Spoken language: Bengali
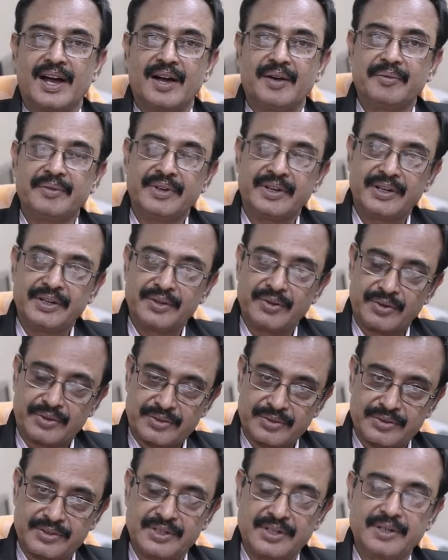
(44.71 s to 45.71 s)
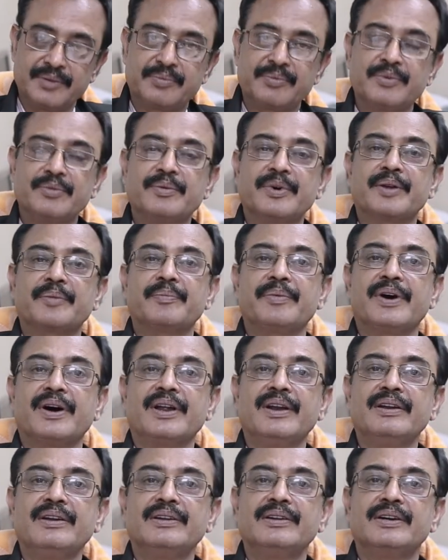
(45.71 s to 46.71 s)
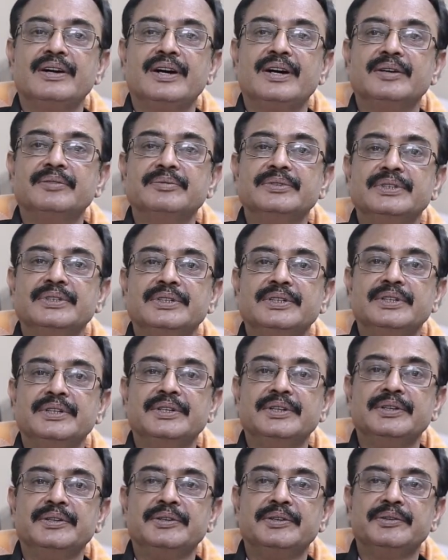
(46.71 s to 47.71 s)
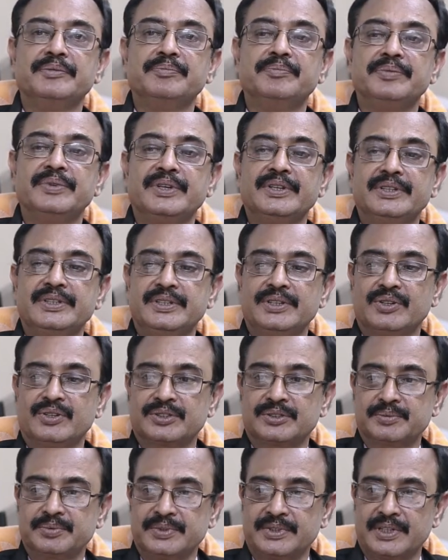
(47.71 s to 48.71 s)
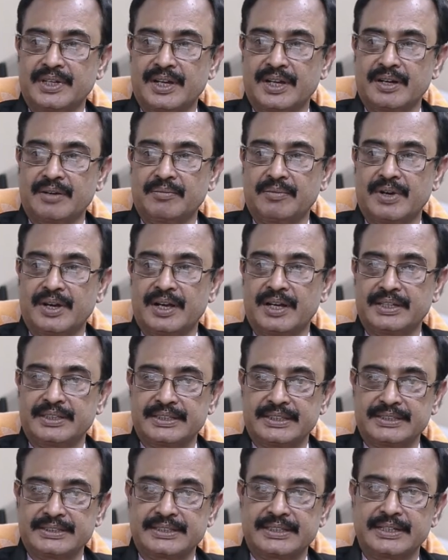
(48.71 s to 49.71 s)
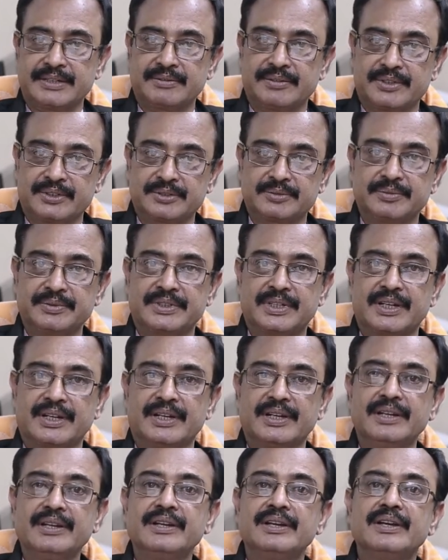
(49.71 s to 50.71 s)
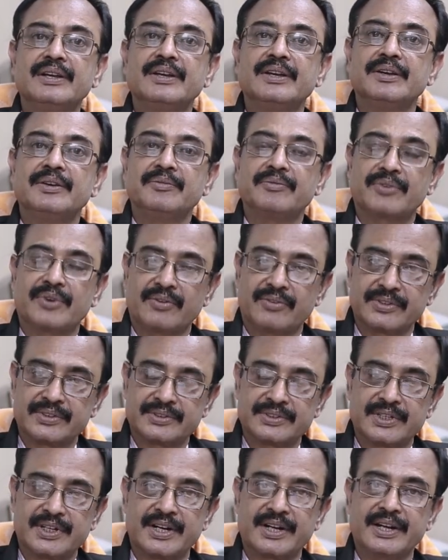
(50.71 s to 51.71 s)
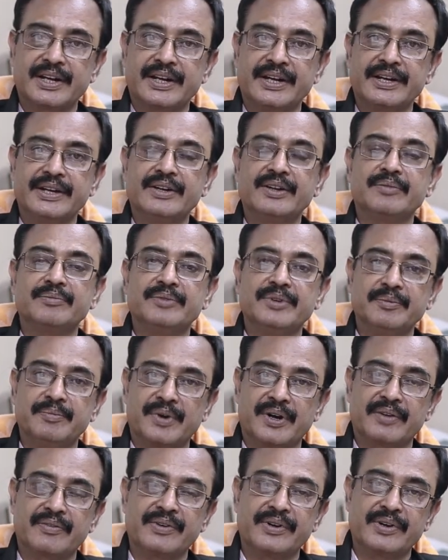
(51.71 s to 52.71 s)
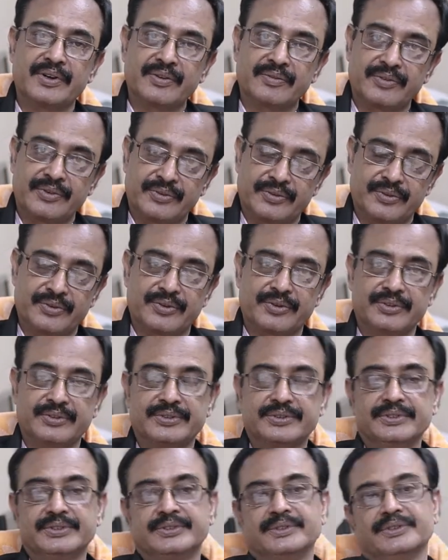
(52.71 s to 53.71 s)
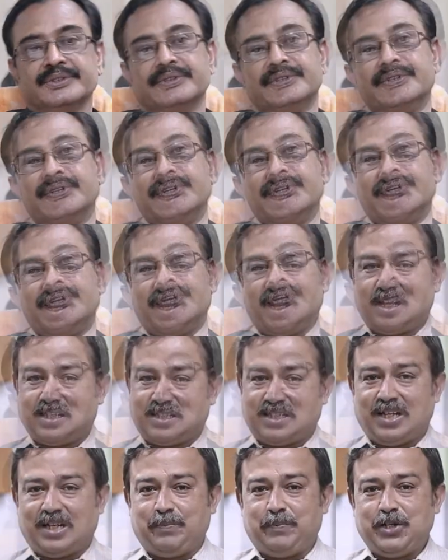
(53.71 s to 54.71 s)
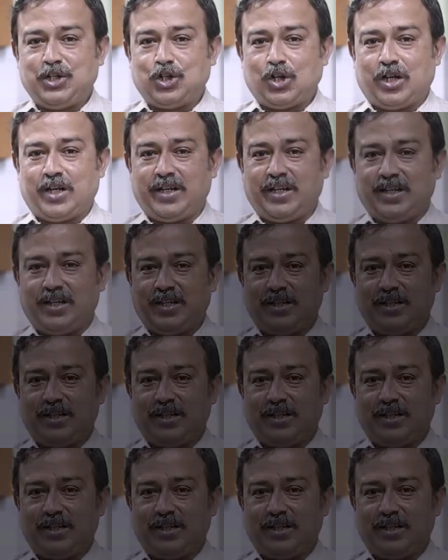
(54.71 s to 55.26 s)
আমি ডক্টর দিলীপ কুমার পাল আমি পিজি হসপিটাল বা এসএসকেএম হসপিটালের প্রফেসর অ্যান্ড হেড অফ ডিপার্টমেন্ট অফ ইউরোলজি আজকের বিষয়